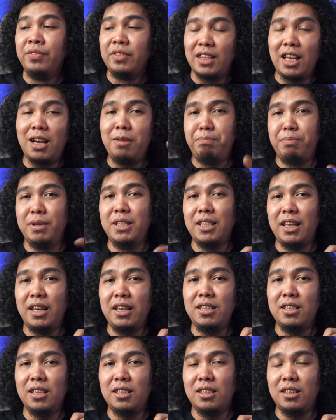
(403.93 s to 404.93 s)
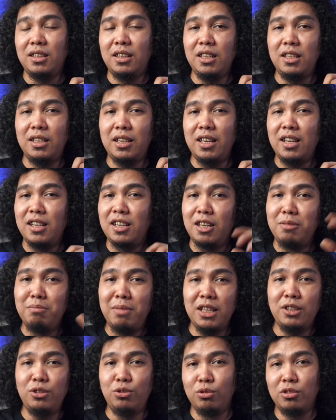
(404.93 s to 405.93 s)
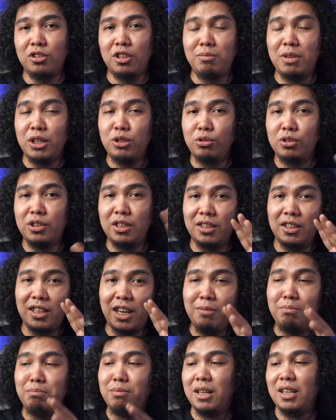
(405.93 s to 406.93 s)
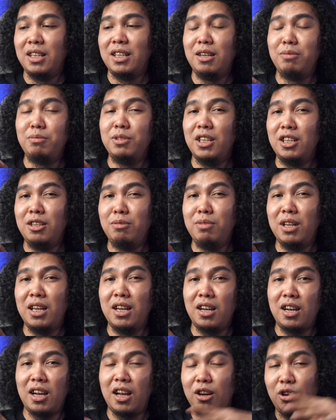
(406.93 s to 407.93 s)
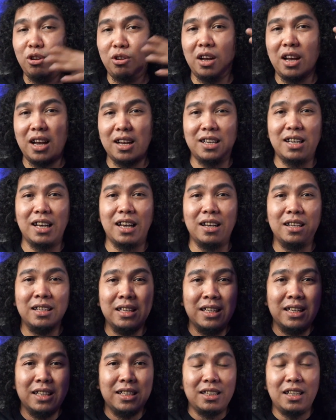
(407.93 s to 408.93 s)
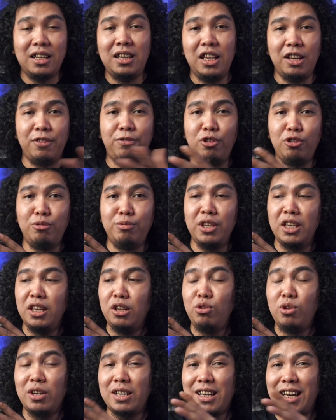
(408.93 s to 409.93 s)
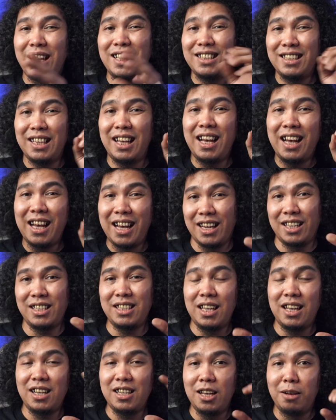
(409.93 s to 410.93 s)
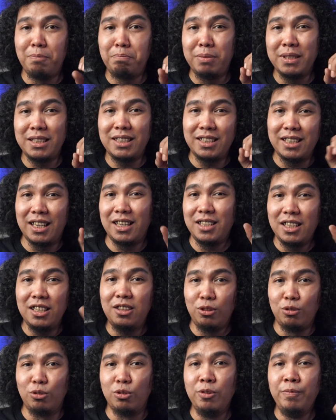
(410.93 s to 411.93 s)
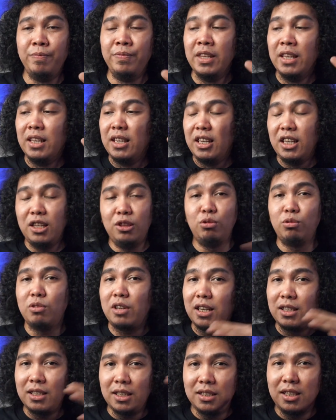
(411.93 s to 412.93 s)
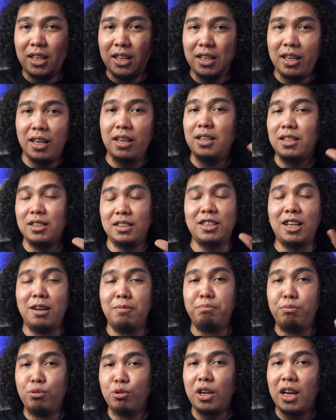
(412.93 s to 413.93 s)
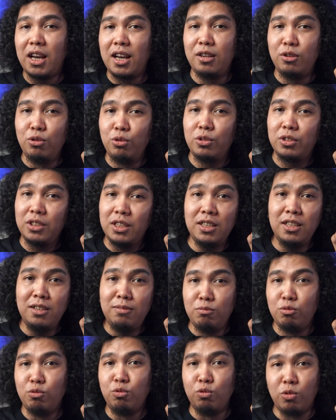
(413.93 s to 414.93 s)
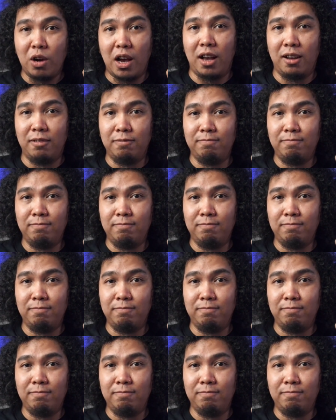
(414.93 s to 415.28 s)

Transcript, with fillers: Tapi sayangnya ketika yang lain masuk, termasuk si treble yang bisa dibilang kalau agak gede volumenya ini udah kerasa harsh, agak pecah gitu, itu kerasa jadi kayak kecampur aduk semua.